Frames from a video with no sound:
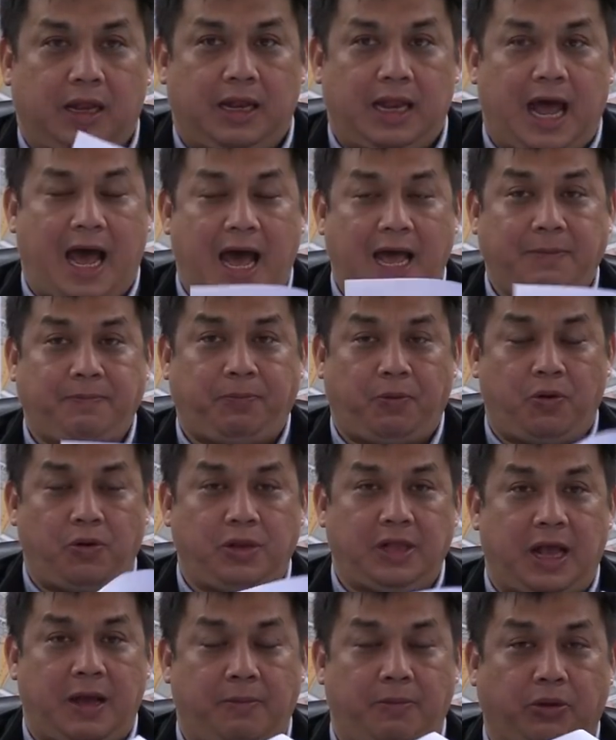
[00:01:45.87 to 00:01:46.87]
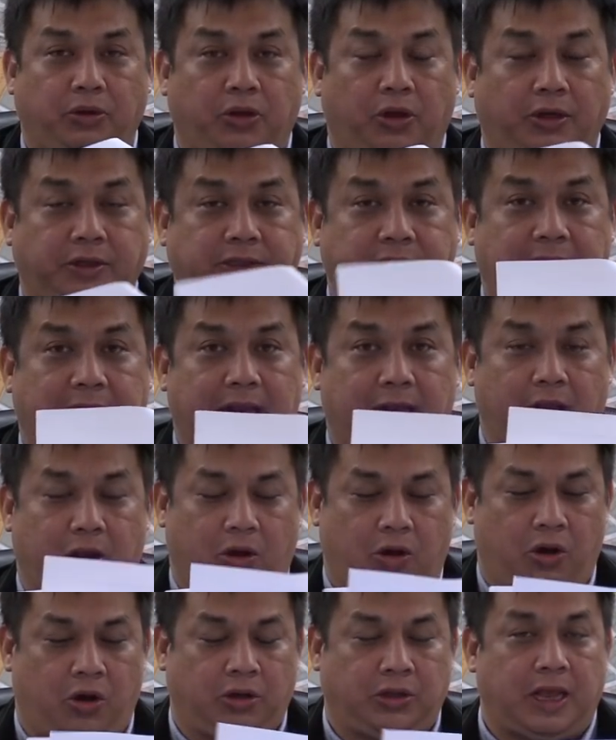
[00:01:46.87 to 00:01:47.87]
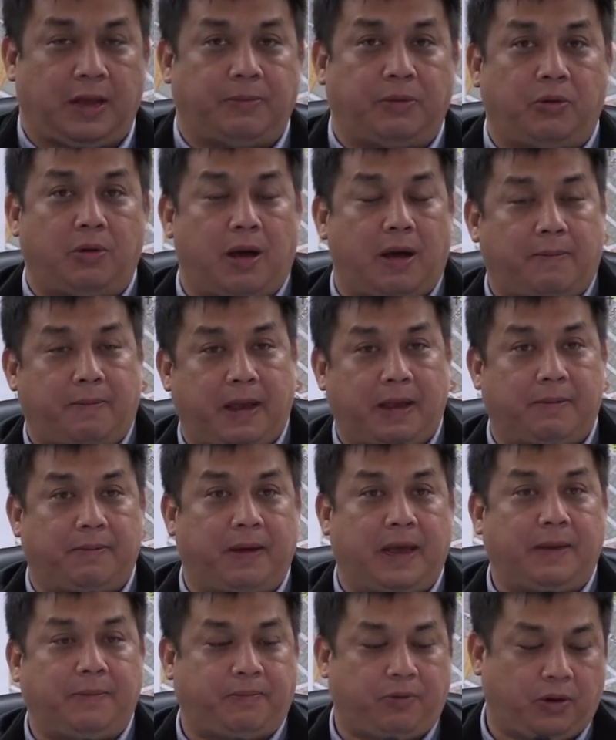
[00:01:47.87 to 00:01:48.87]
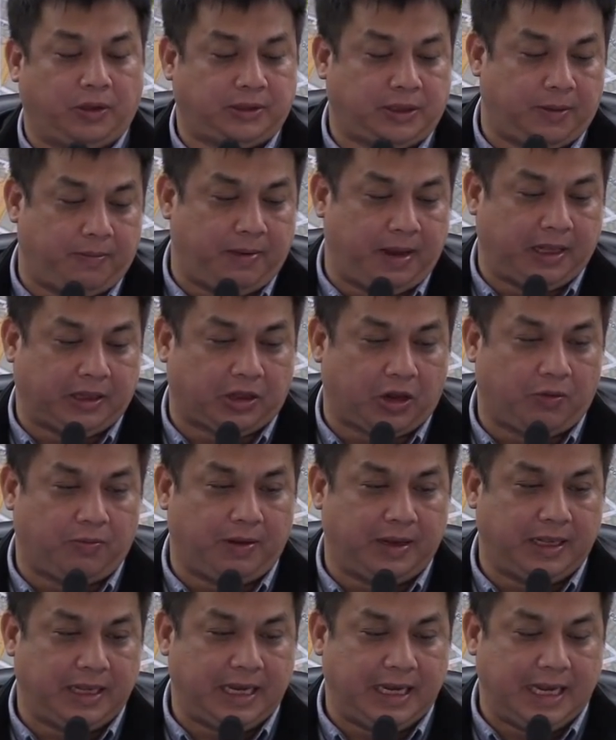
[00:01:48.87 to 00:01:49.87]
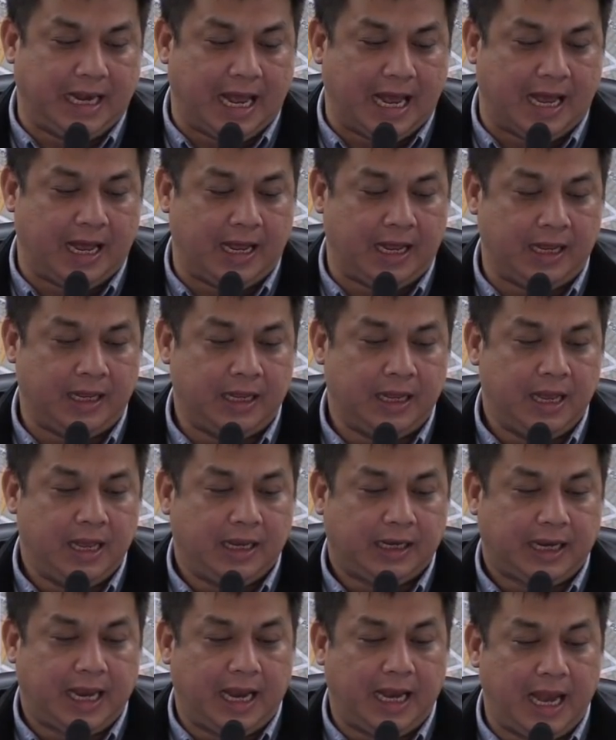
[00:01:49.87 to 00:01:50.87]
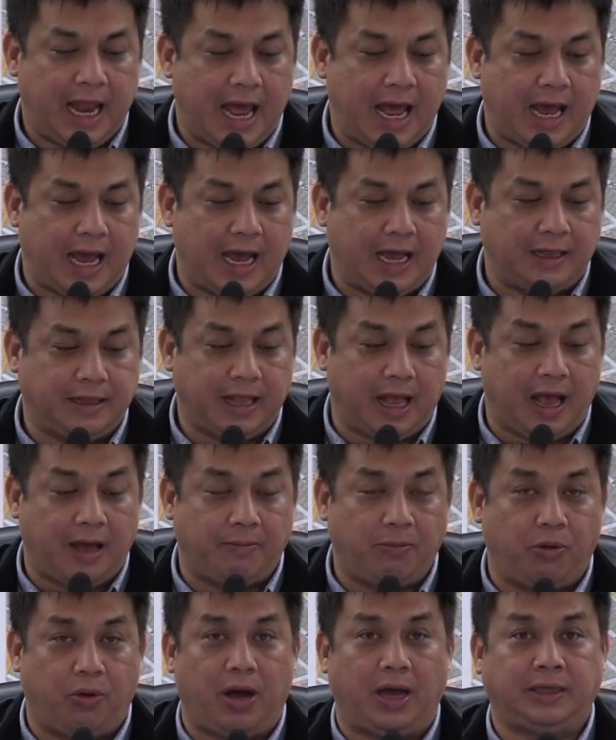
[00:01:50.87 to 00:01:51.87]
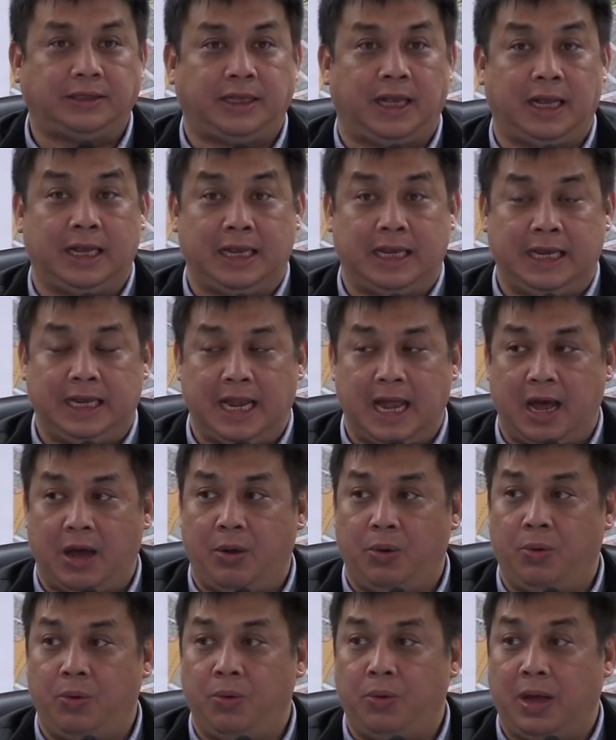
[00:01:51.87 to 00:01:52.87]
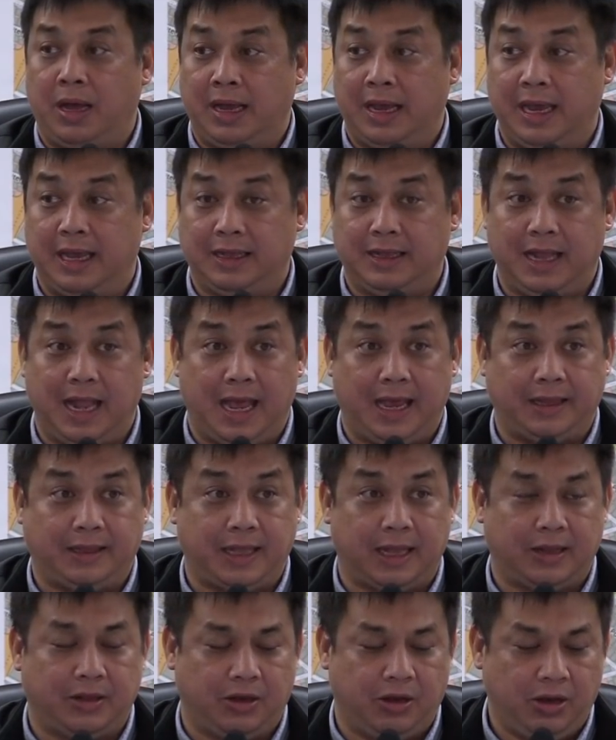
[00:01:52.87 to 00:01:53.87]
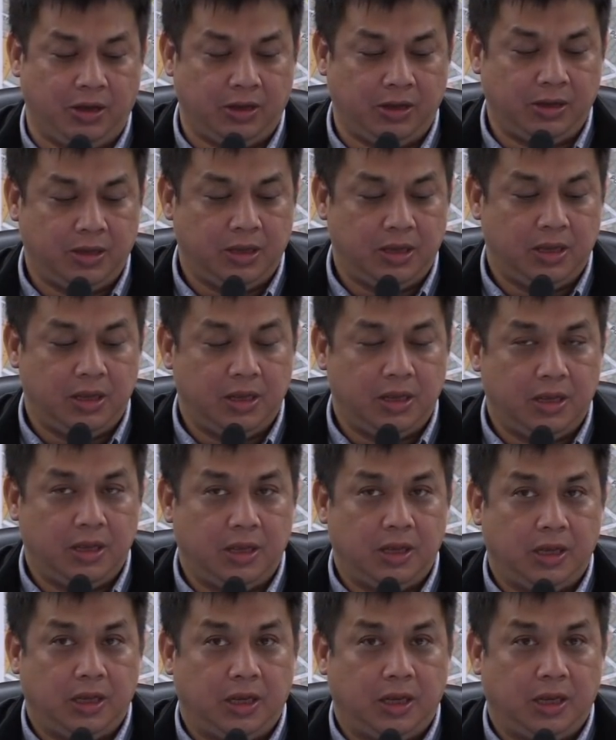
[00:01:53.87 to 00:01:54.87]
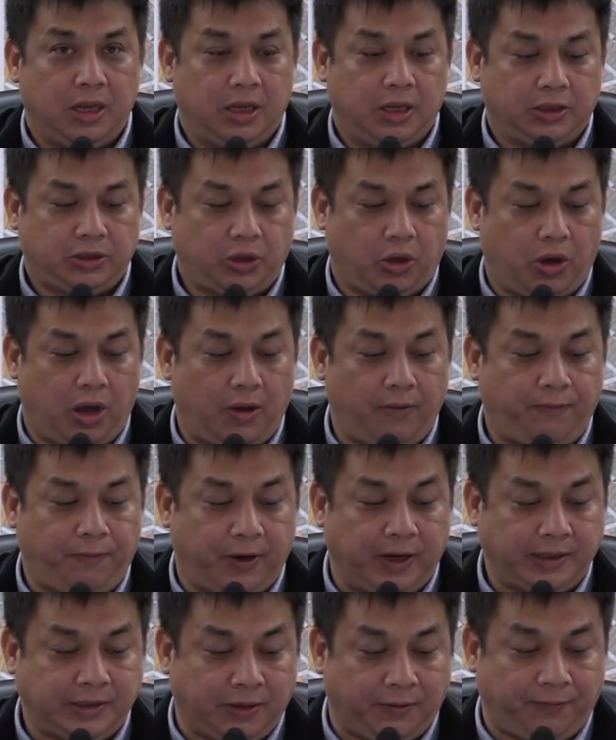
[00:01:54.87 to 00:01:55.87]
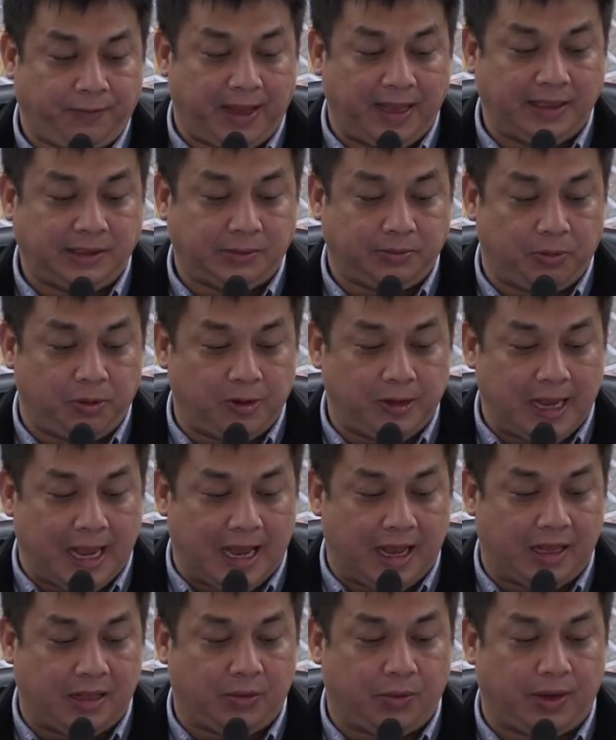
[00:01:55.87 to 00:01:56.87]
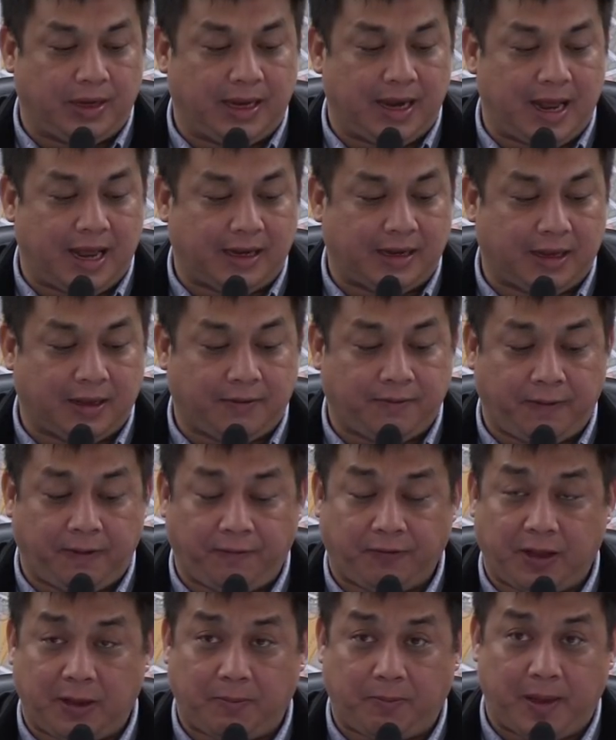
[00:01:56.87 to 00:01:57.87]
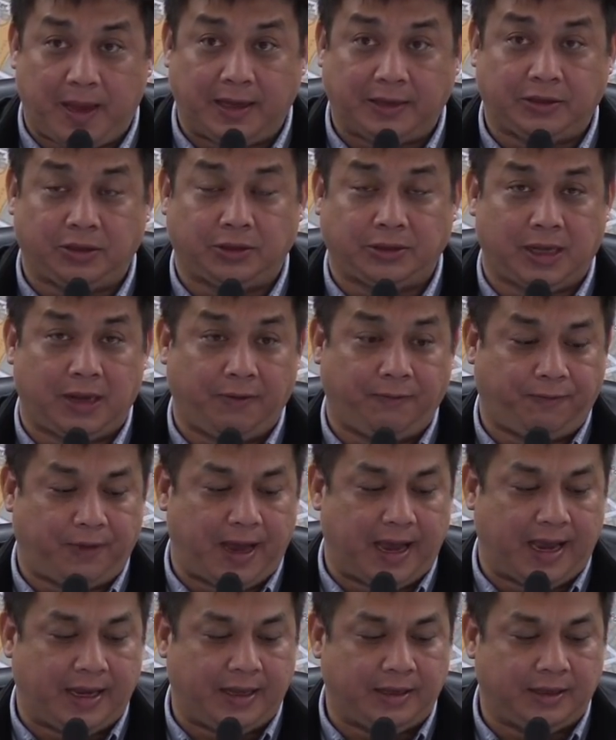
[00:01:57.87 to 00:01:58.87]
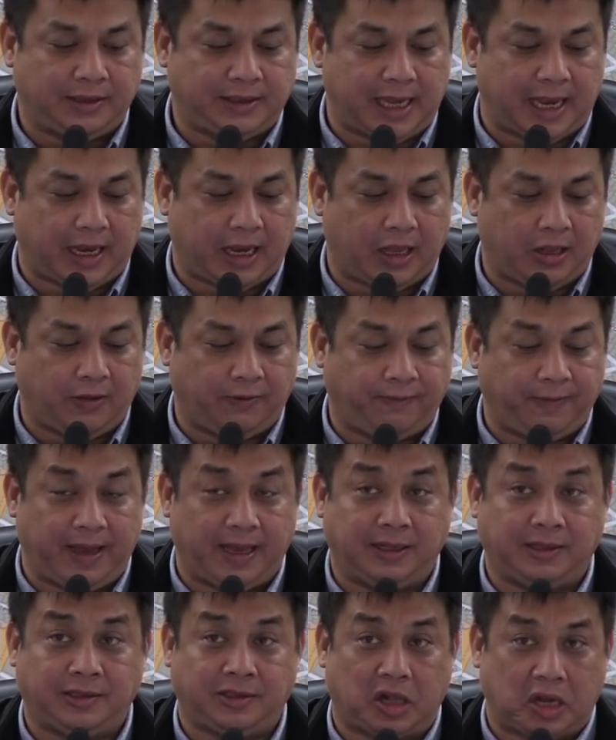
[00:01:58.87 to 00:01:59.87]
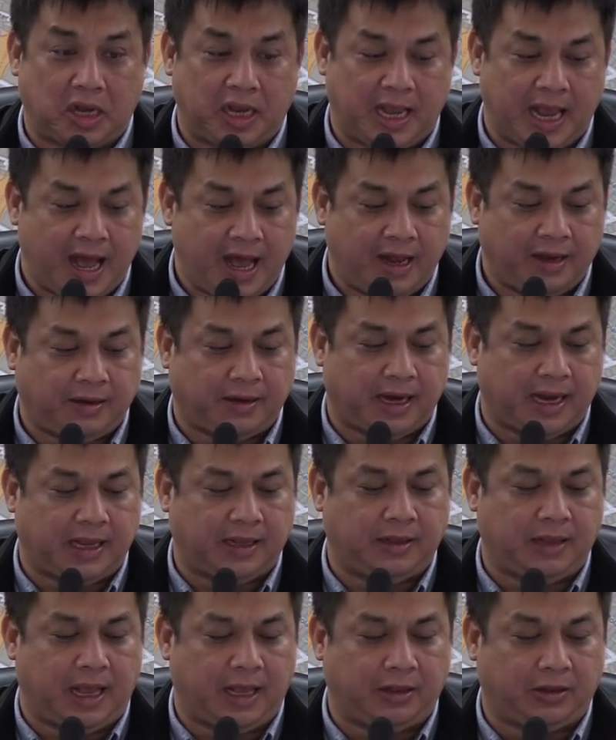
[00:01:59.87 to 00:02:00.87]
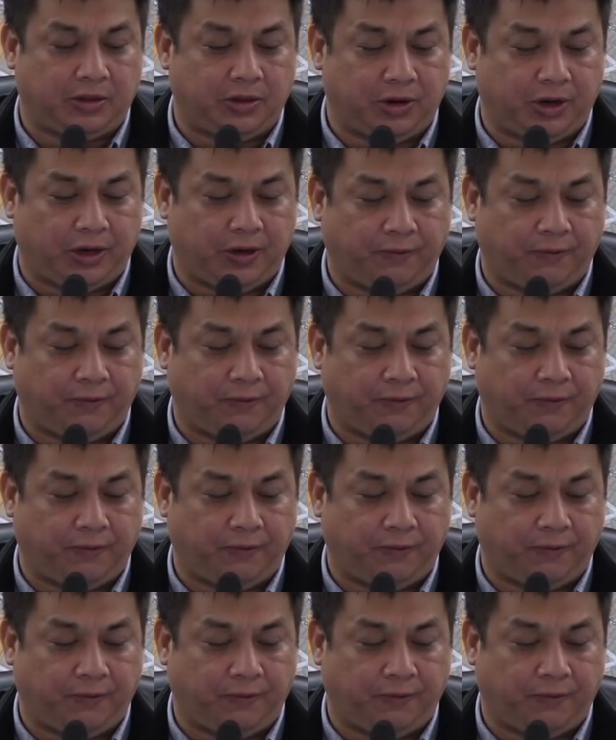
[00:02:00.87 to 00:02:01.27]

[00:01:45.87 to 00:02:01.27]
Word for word: Lahat po ng motorsiklo na bumabaybay po sa Metro Manila, kailangan nakabukas ang ilaw, ang headlight, ano? So, ang first offense po niyan, 150 pesos ang fine, second offense, 300, at third